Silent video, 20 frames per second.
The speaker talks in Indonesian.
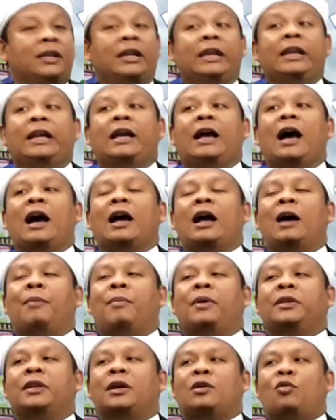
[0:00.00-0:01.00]
Didik
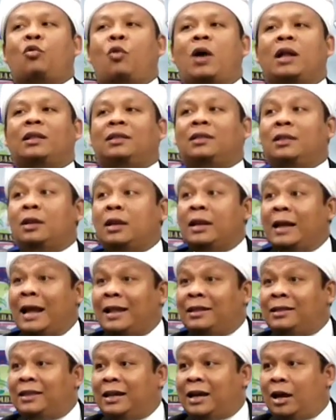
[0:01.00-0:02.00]
agamanya kuat,
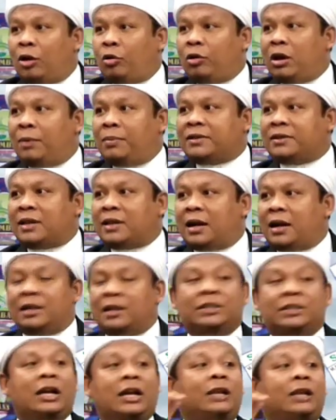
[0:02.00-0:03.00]
nanti kalau udah besar
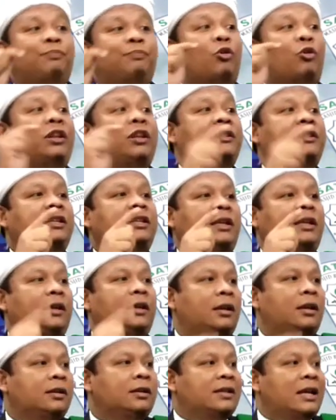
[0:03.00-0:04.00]
jadi polisi,
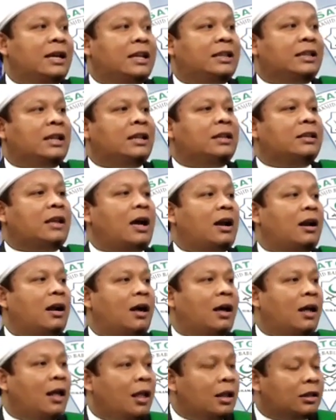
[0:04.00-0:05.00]
jadi
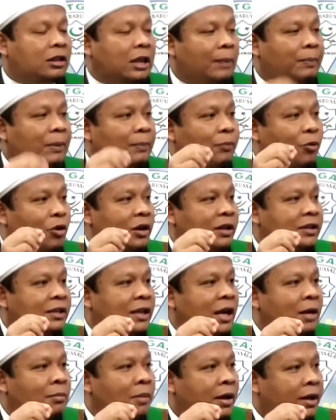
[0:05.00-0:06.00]
tentara. Tapi
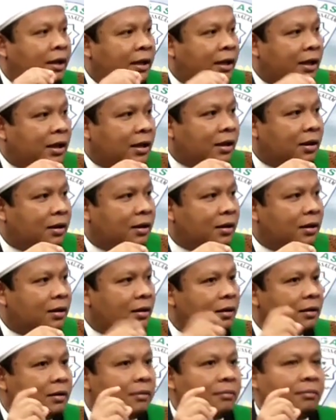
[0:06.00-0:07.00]
polisi yang beri,
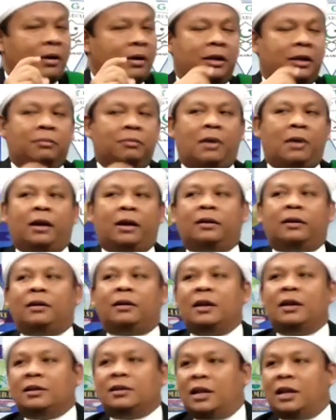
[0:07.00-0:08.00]
beriman.
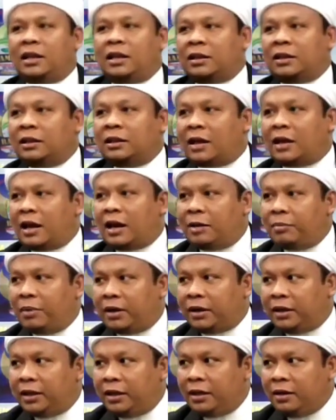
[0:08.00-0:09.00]
Jadi tentara
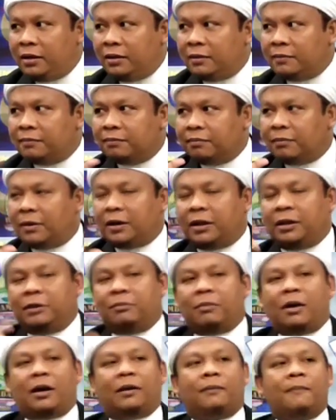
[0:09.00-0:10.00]
beri,
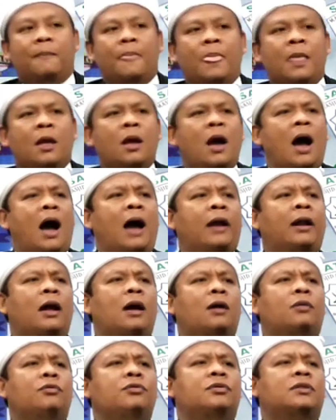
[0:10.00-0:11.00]
beriman.
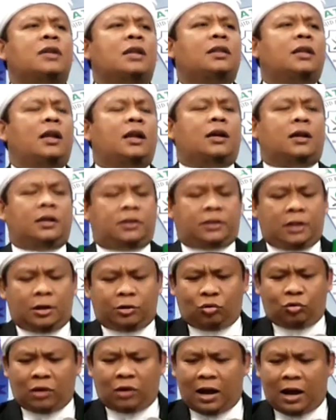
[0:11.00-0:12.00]
Anakku Ustadz dari kecil
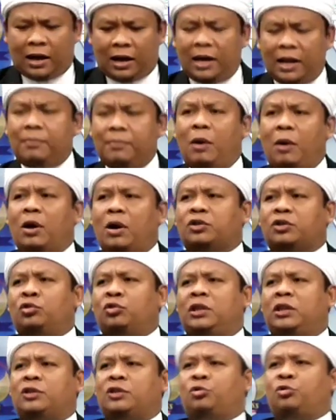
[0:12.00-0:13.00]
suka kali bawa
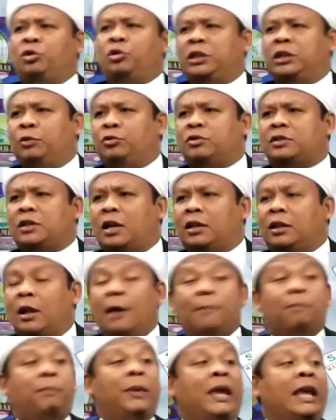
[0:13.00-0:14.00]
suntik-suntik
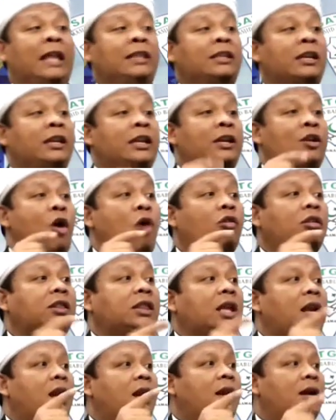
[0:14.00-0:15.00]
Ustadz. Pingin jadi
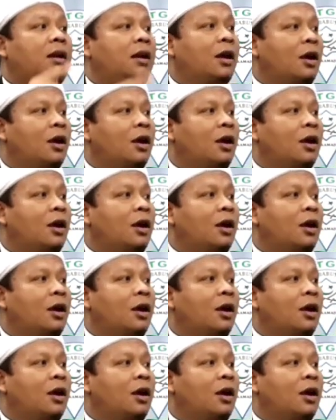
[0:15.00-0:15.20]
dokter.